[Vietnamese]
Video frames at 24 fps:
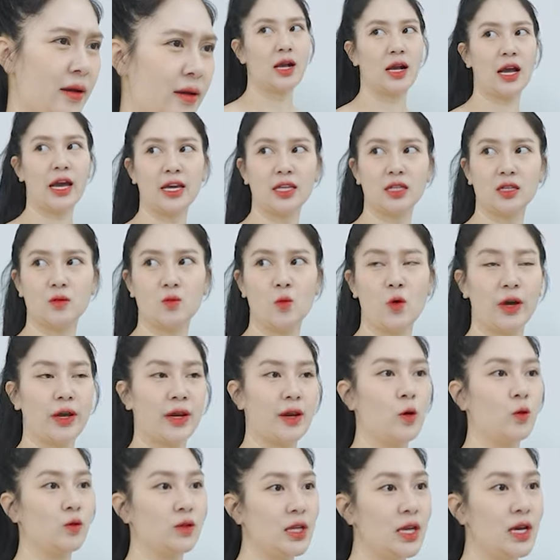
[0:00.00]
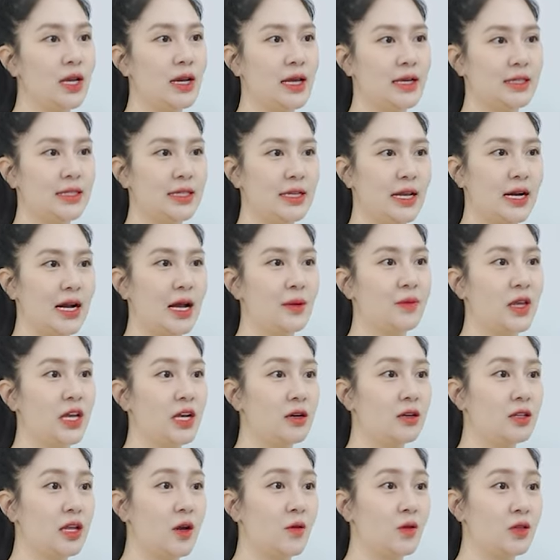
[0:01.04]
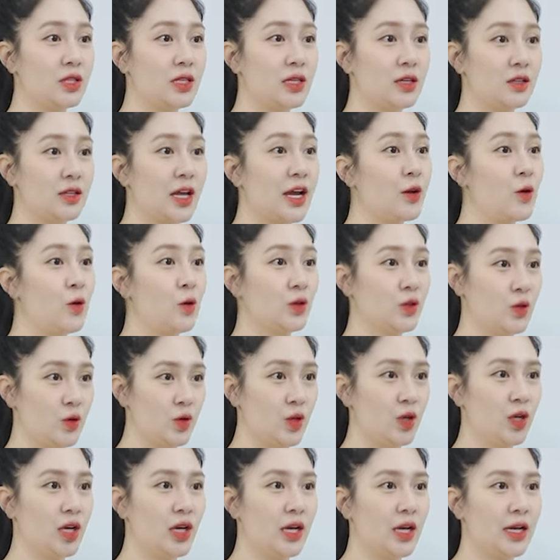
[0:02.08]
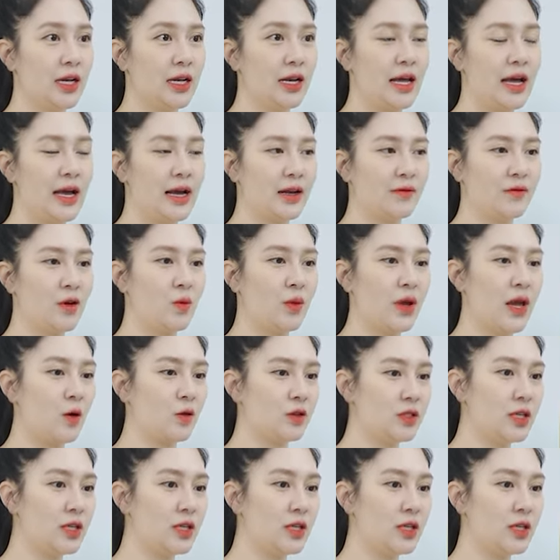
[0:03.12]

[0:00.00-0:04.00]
Ngay từ buổi đầu tiên là chị đã cảm thấy cơ thể của chị đã thay đổi rồi, là vòng eo